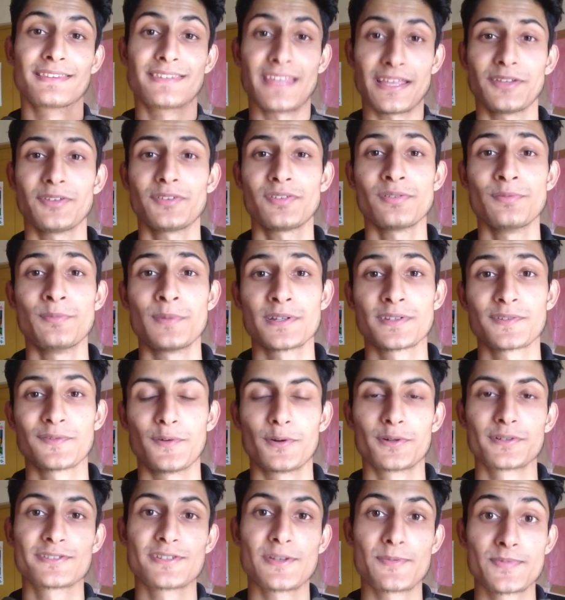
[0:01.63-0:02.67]
Thank you so much
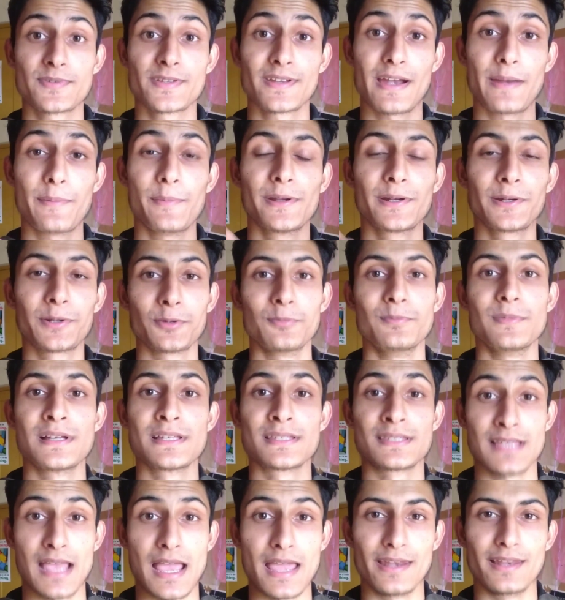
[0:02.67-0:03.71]
for subscribing to my
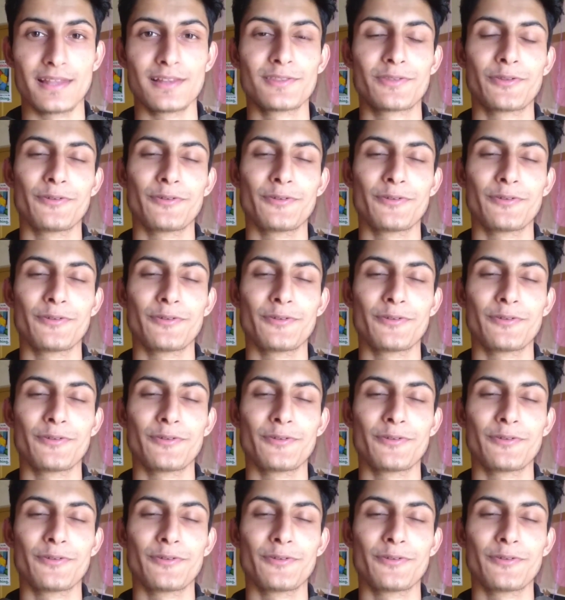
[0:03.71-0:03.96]
channel.